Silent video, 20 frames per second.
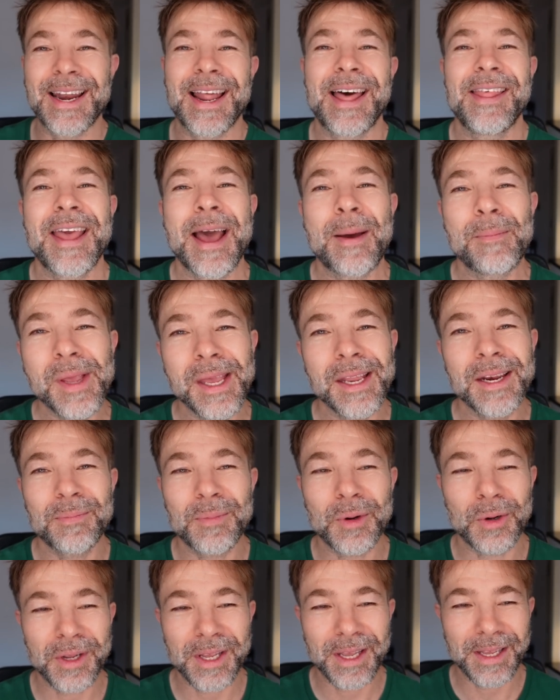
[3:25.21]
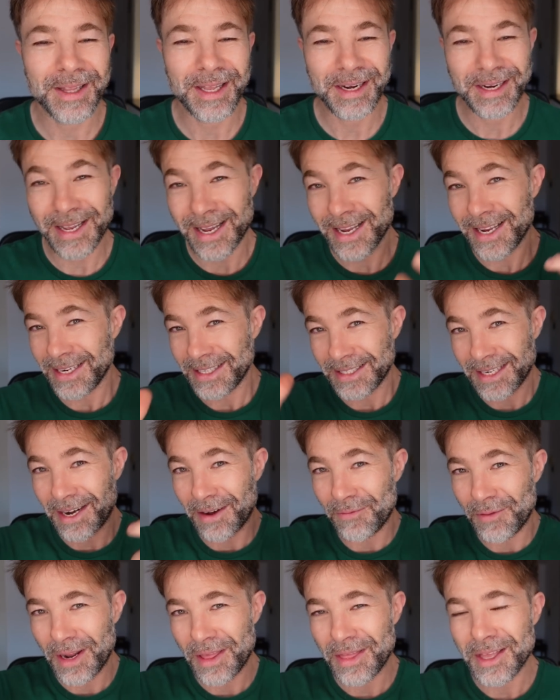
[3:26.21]
la de Amir, porque tenía esas
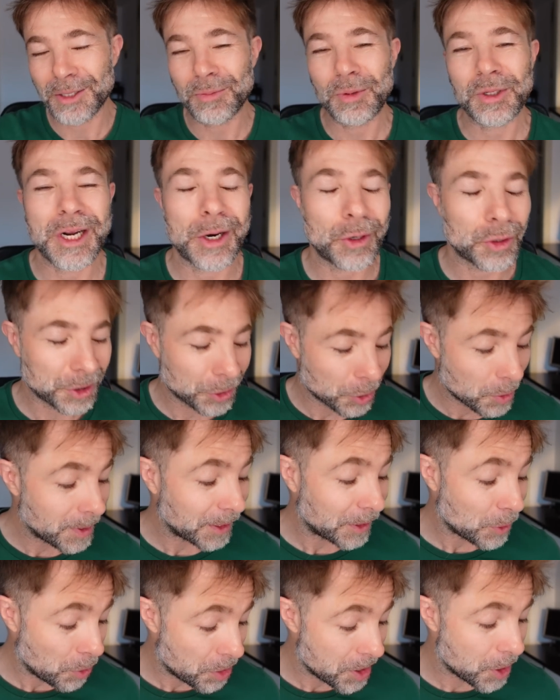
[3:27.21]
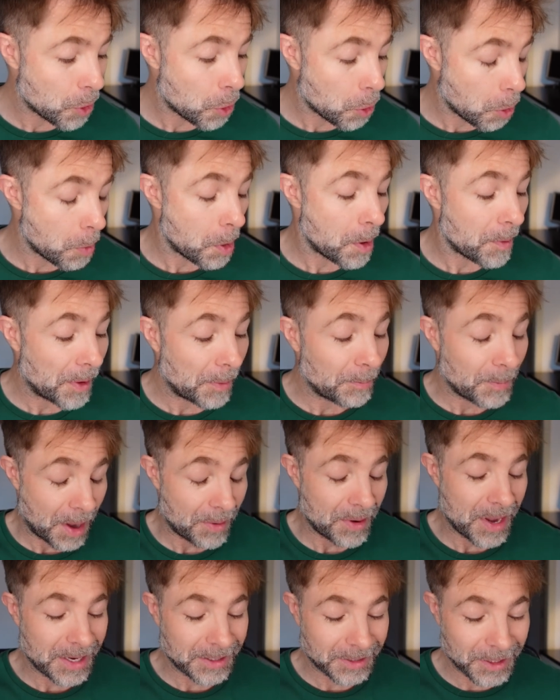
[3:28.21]
referencias pues a Rosendo Mateo 5, como me
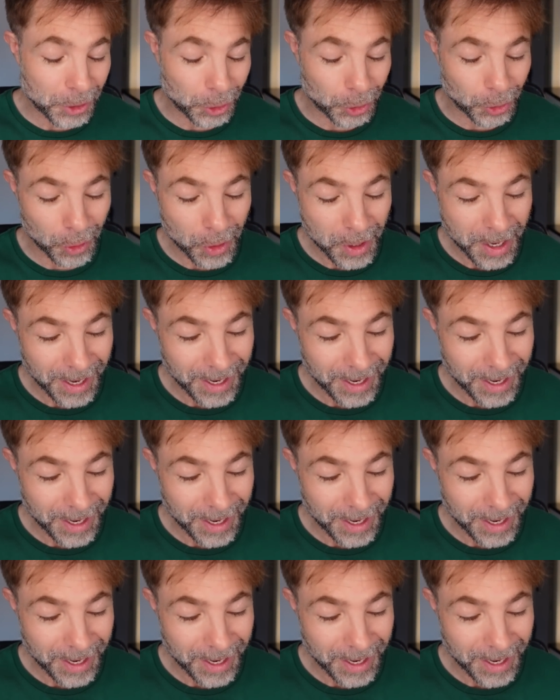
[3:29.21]
habíais dicho,